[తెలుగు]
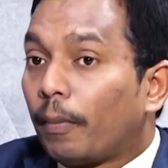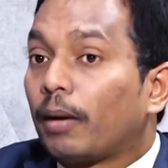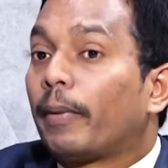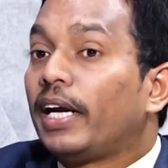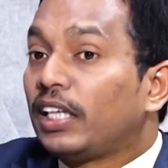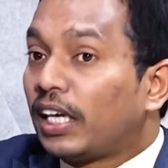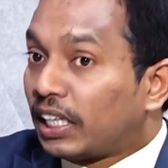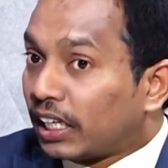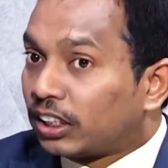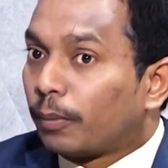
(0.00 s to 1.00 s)
మనం బయటికి
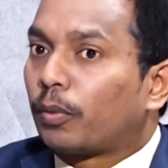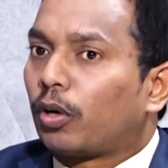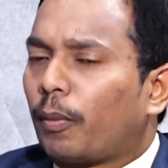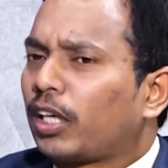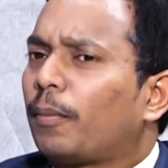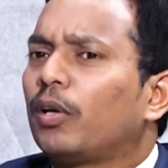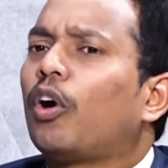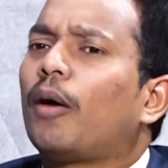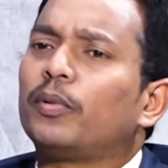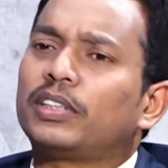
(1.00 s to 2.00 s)
గట్టిగా చెప్పుకోవడం మనకి ఎప్పుడో
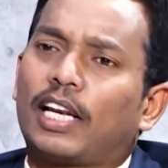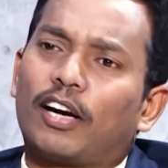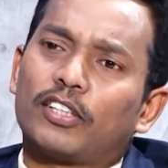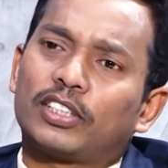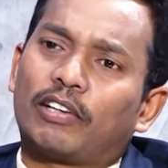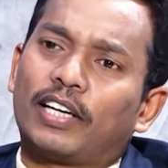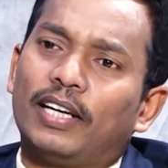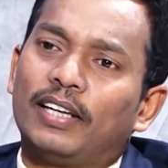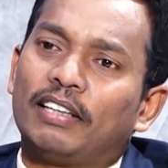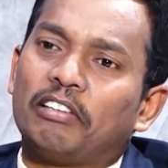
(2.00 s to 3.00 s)
కోపం వస్తే ఎలా వరుస్తామండి